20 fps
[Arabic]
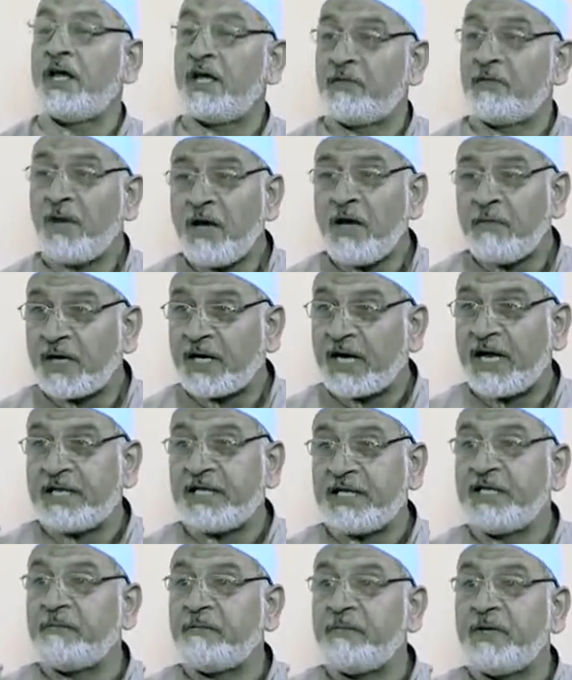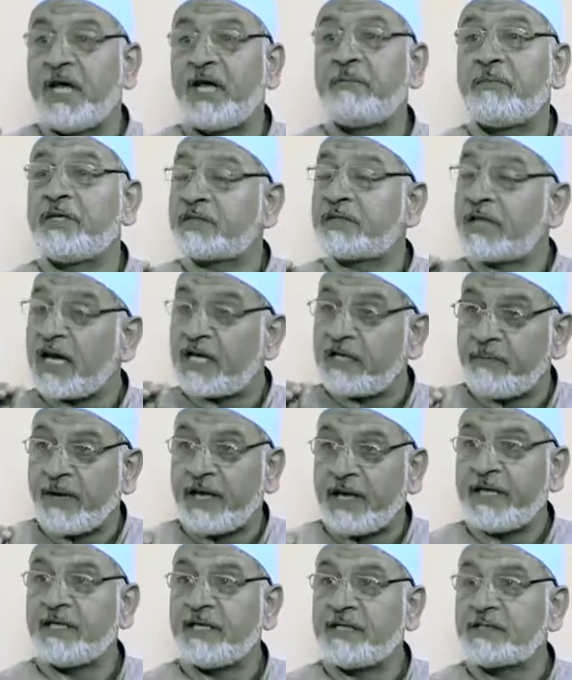إمامك علي بن أبي طالب
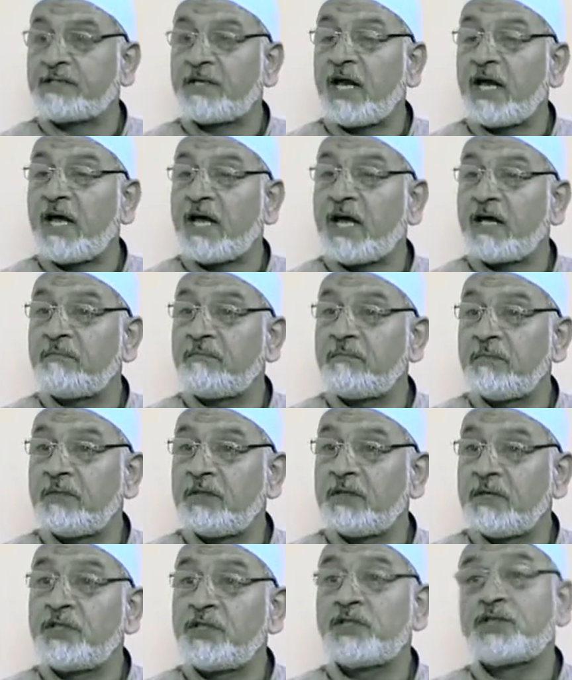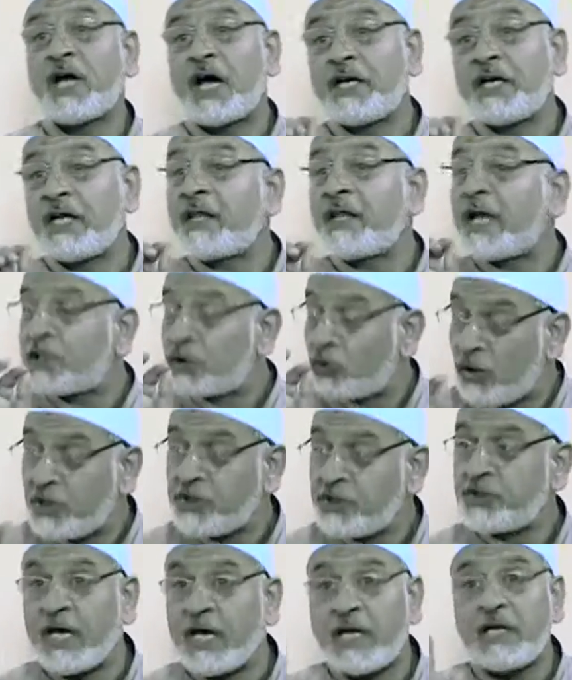عليه السلام كان إذا
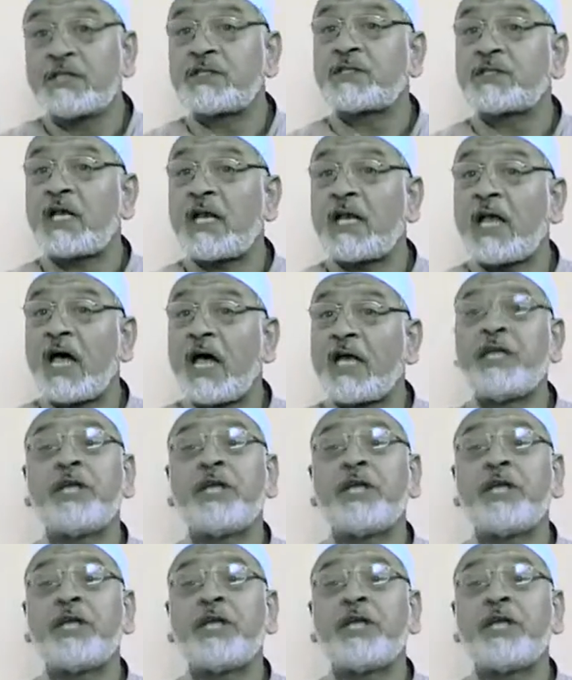توجه للصلاة